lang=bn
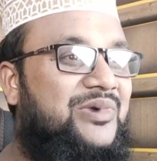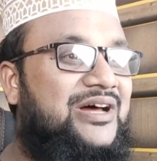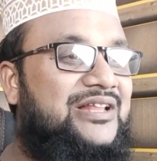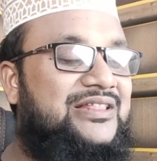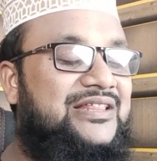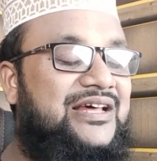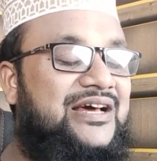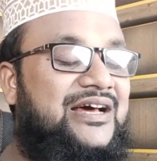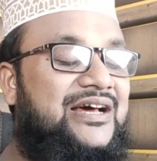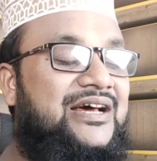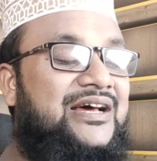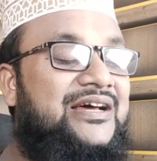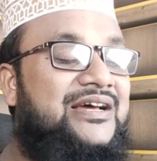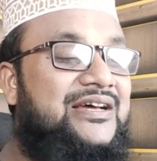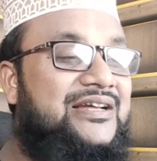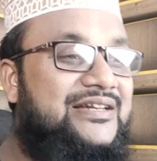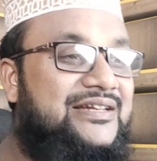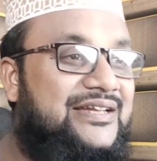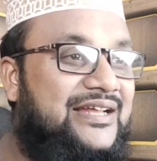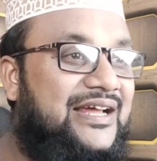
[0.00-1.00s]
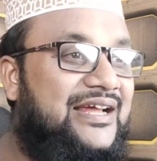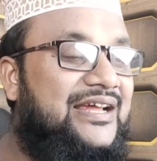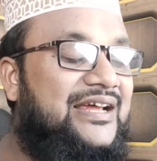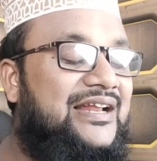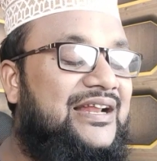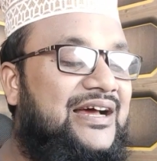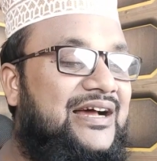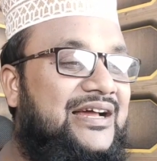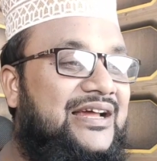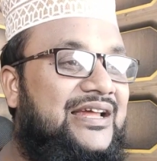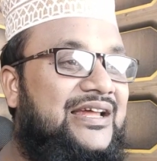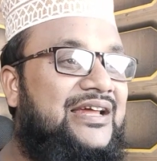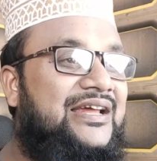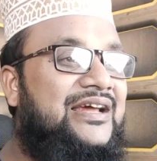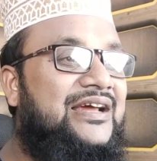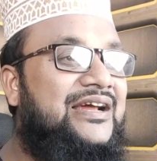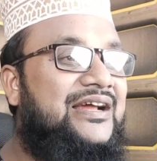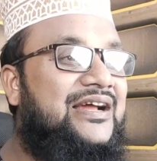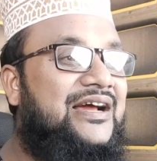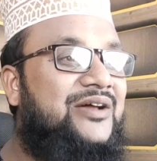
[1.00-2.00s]
মাথা ঢেকে রাখে
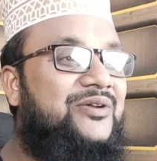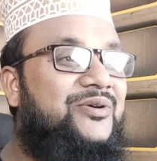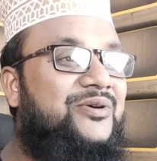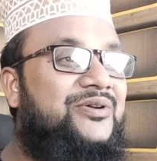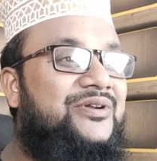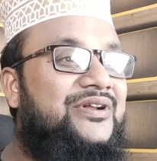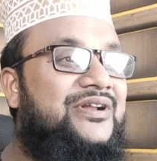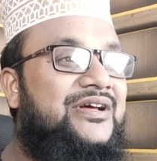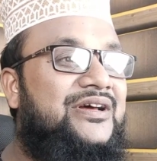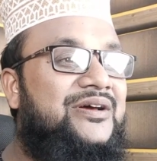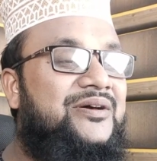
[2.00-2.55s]
কারণ